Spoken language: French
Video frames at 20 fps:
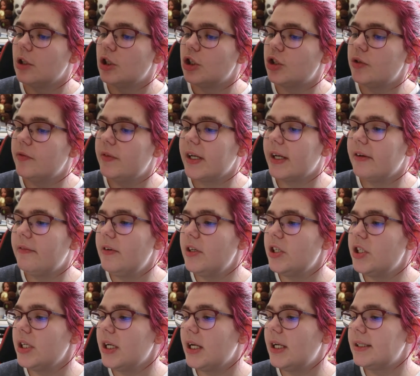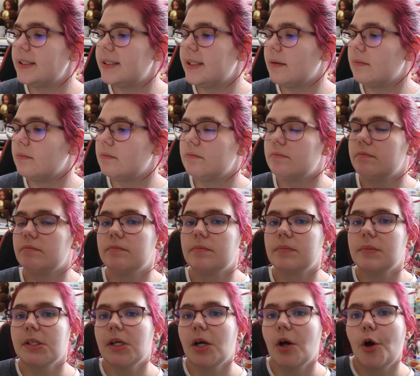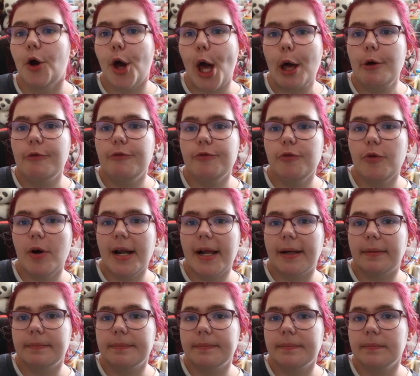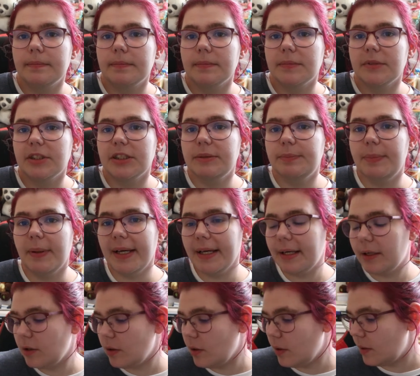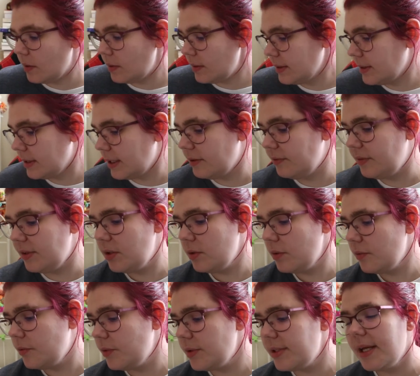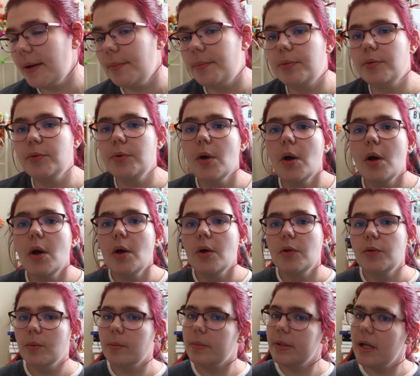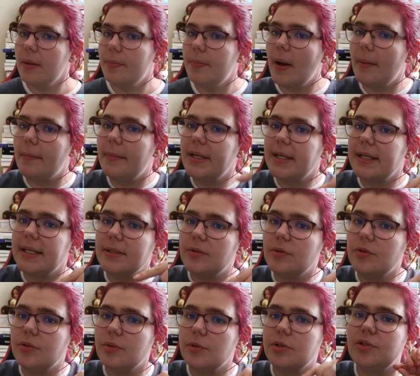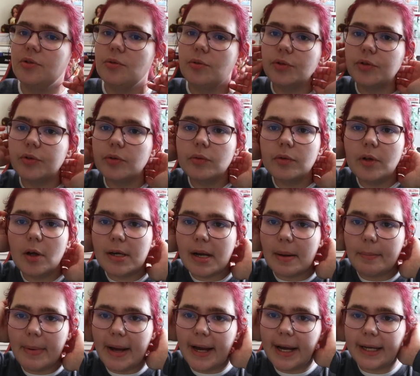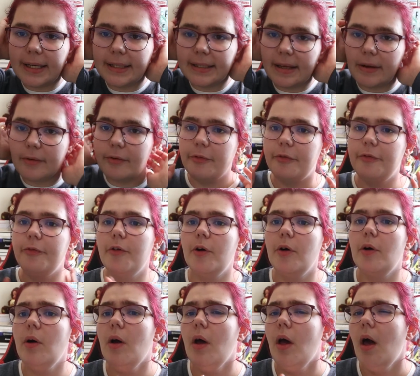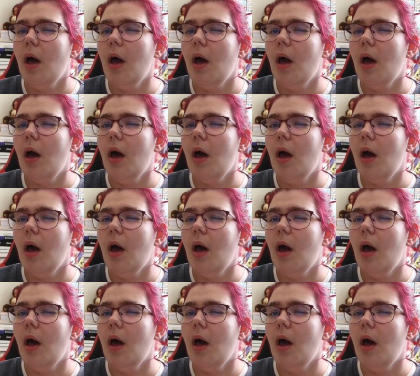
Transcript: Je vais réfléchir à ça. Voilà. J'espère que cette vidéo vous a plu. N'oubliez pas, mes réseaux sociaux sont dans la barre d'infos.